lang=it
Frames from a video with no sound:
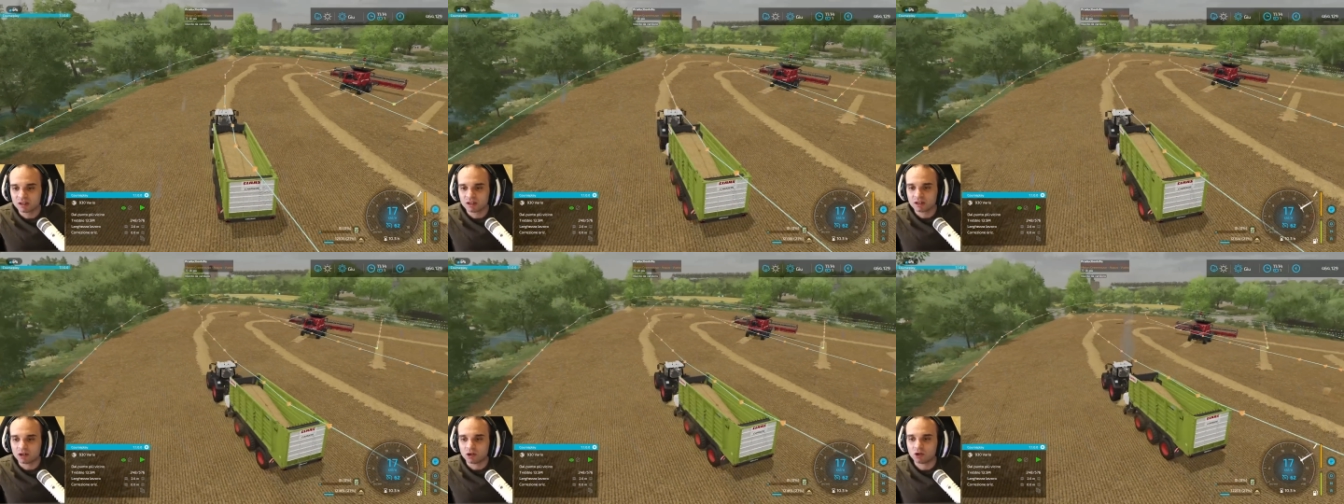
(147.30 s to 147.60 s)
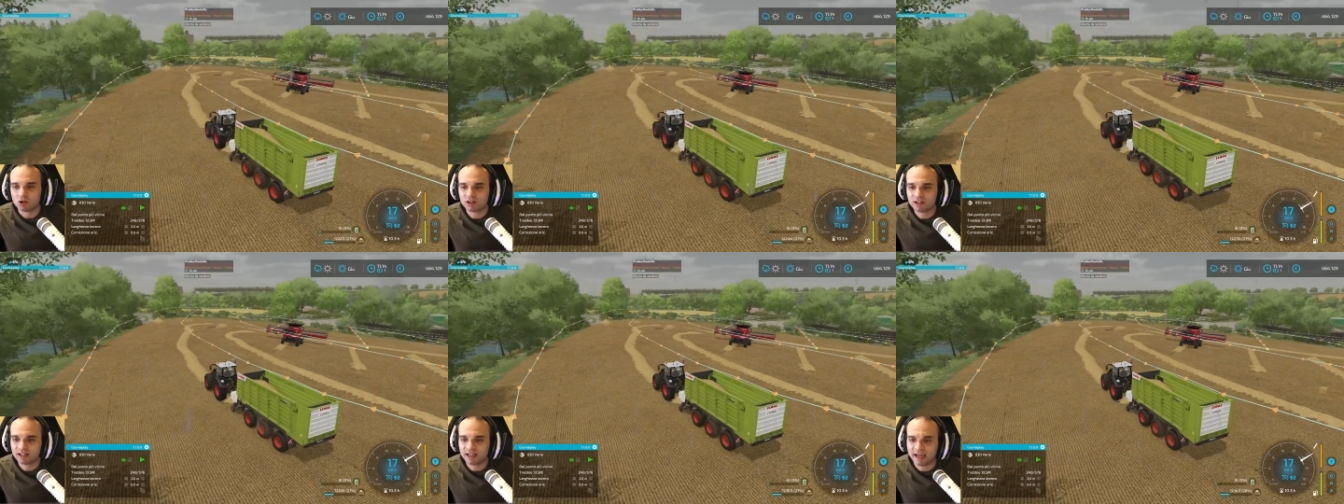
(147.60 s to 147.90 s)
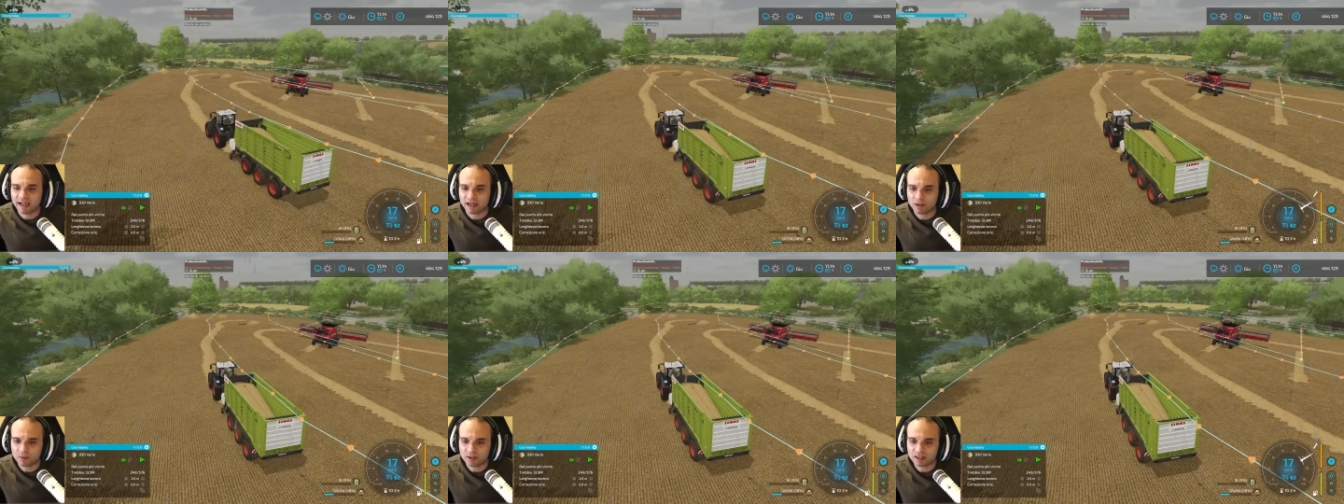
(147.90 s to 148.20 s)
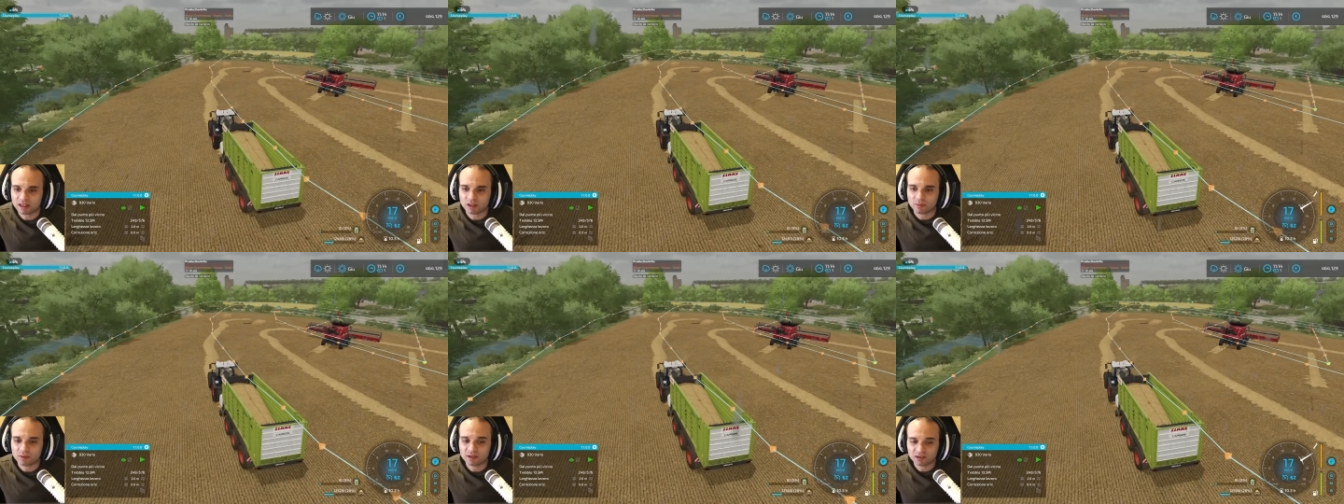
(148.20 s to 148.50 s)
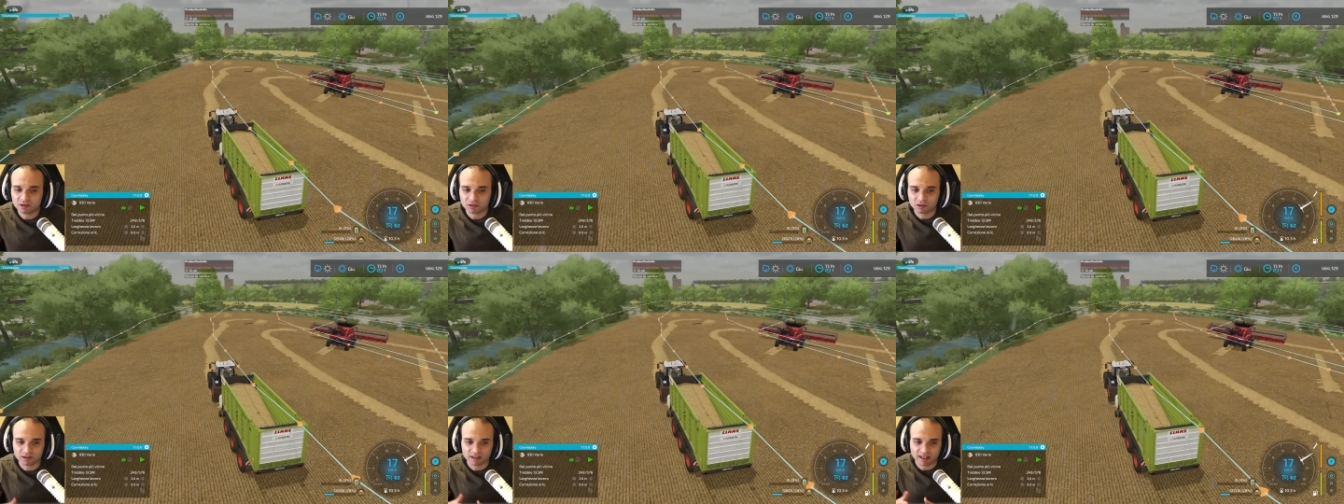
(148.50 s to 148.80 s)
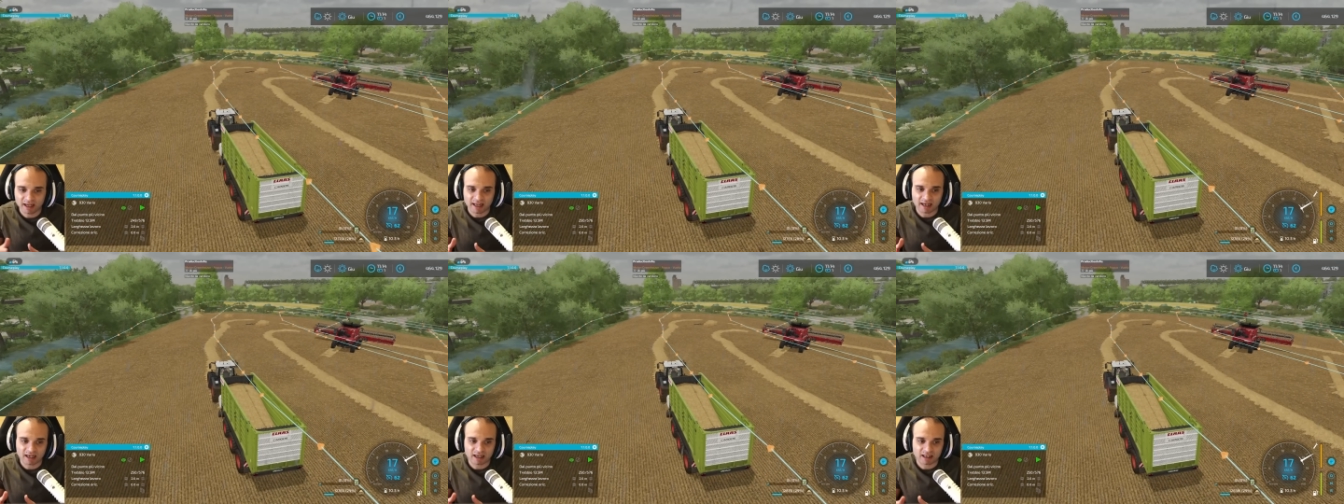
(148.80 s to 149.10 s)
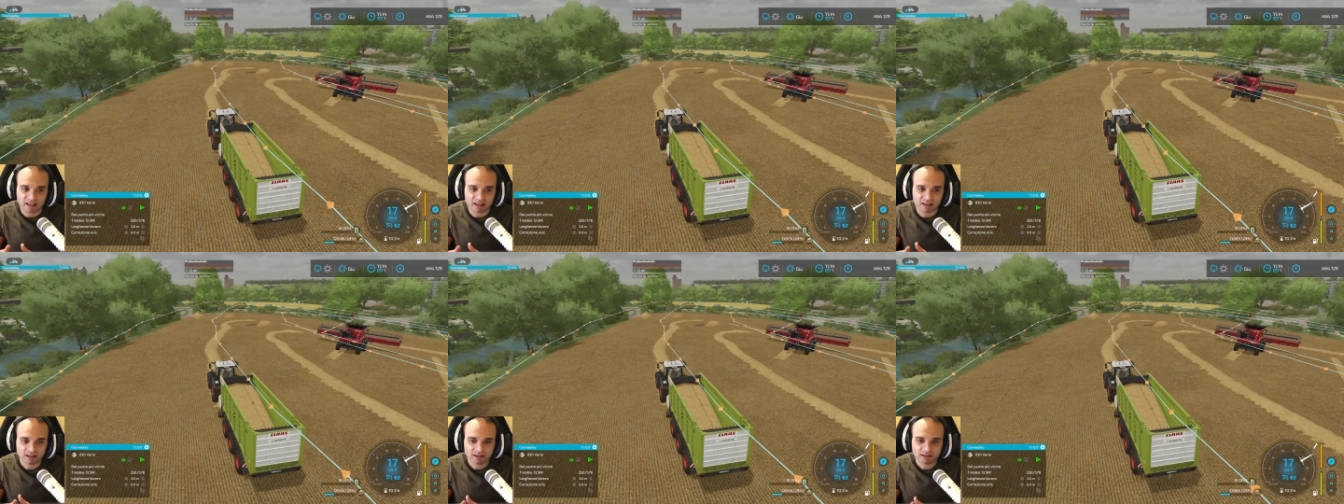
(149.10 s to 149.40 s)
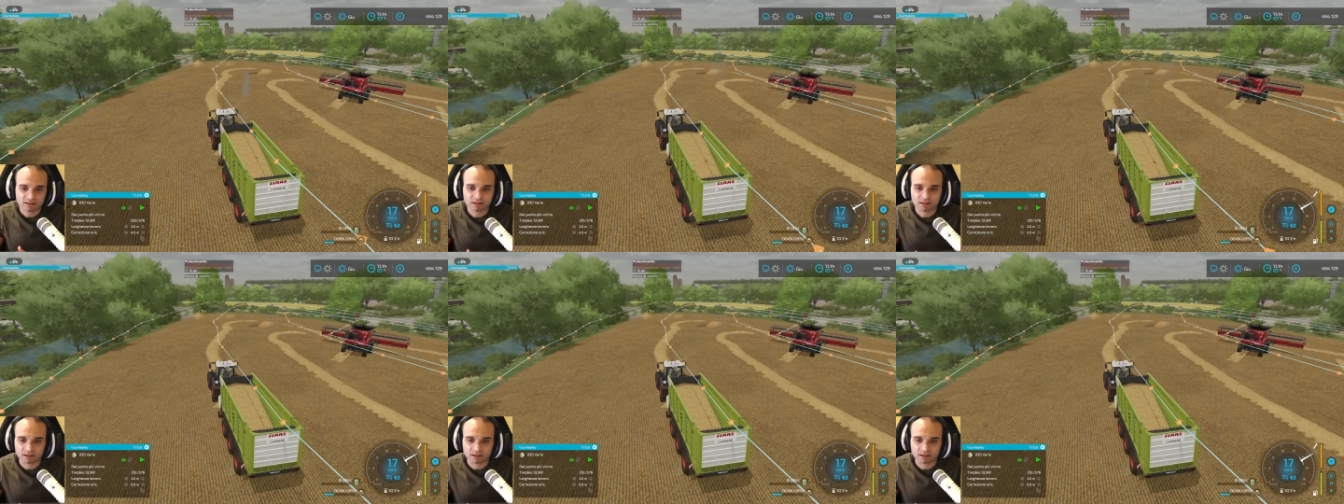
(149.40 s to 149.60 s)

Ok, quindi questo hotel,